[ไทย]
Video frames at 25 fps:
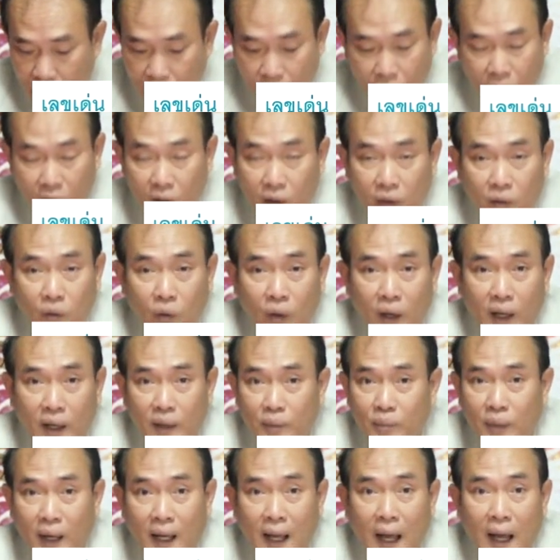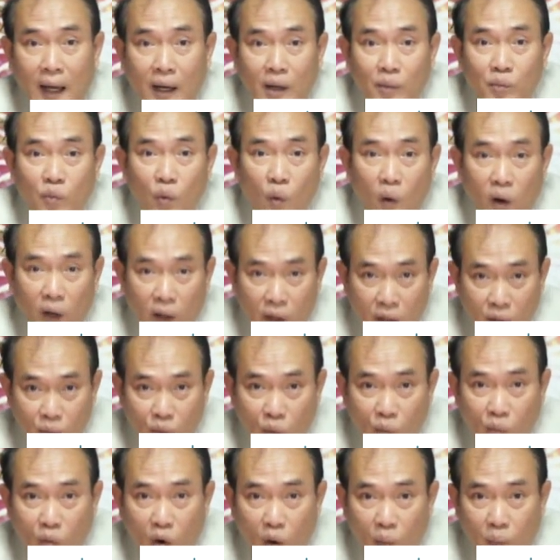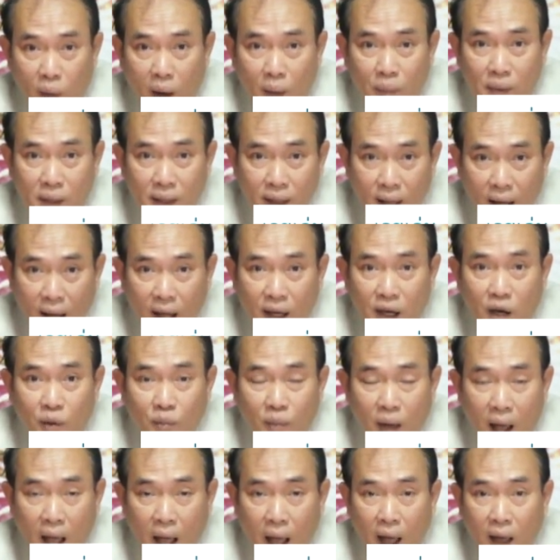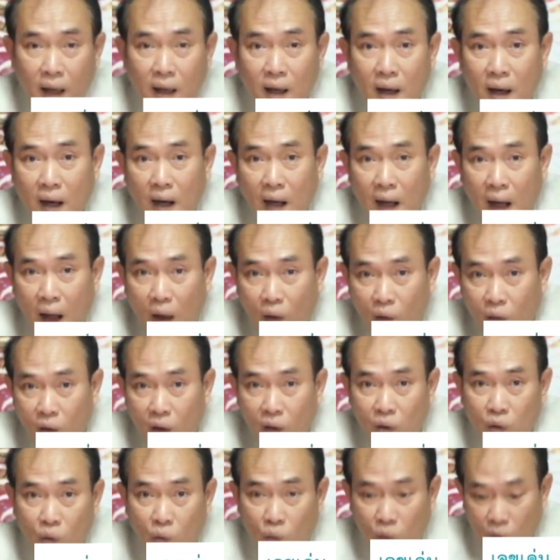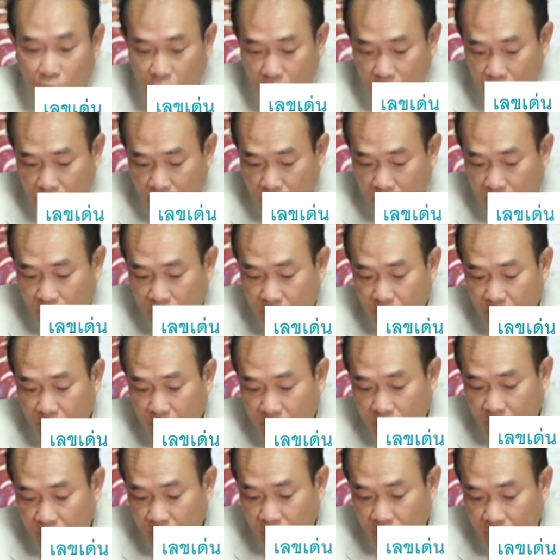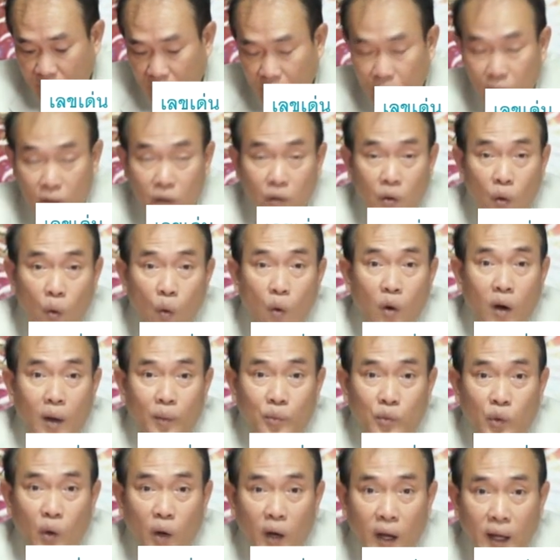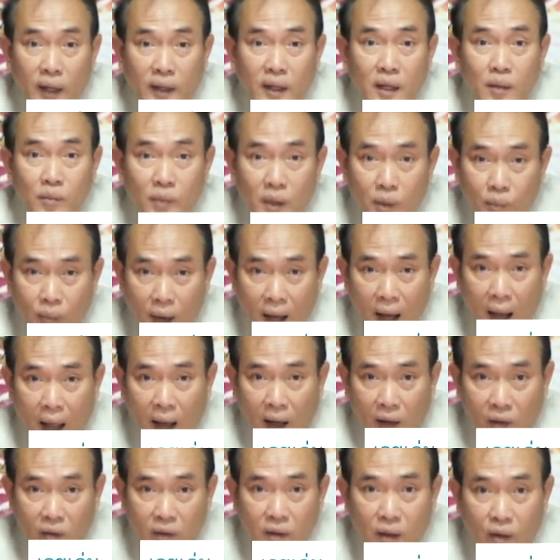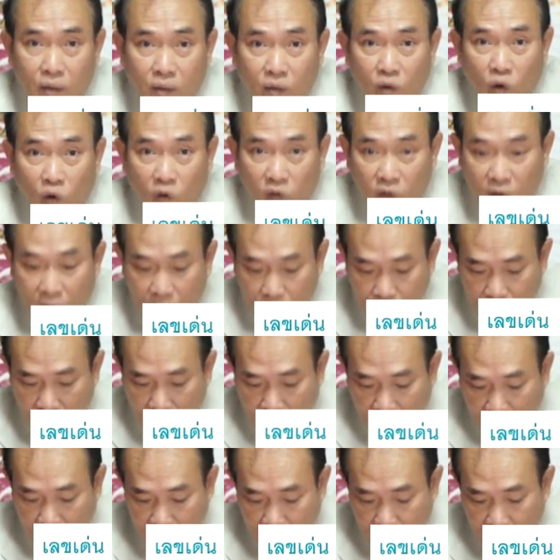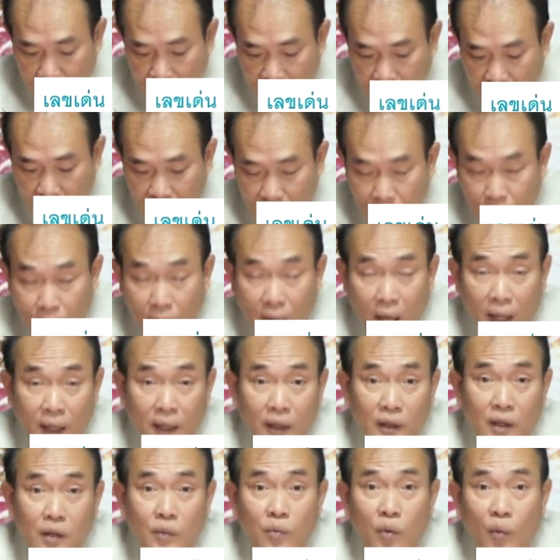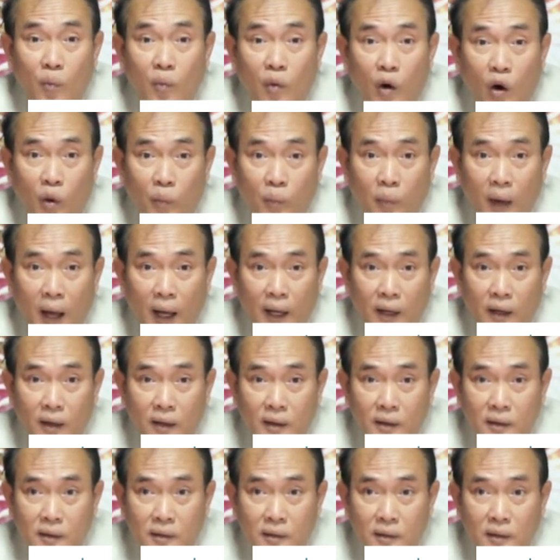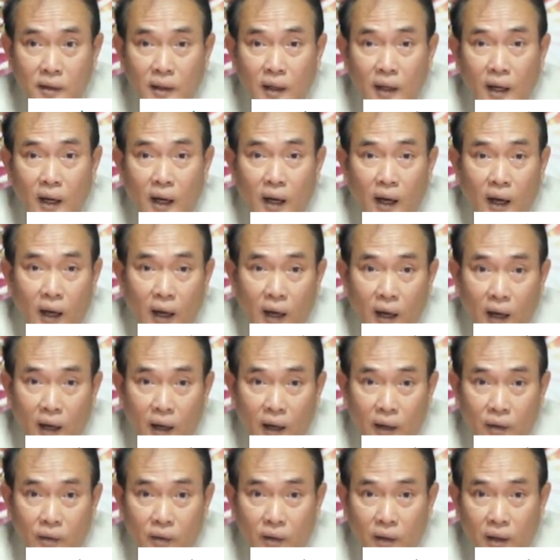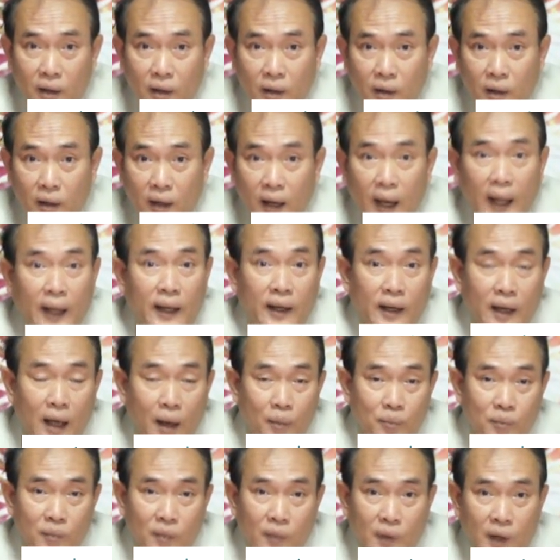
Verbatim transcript: ก็ด้วยประการทั้งปวงที่ผมบอกไปเพิ่งย้ายเข้ามา แล้วก็อยู่ในเรือนในคู่กับตัวเลขที่มีพลังก็จะส่งเสริมกันที่สำคัญอย่างที่ผมบอกไปก็คืออเล็งกับ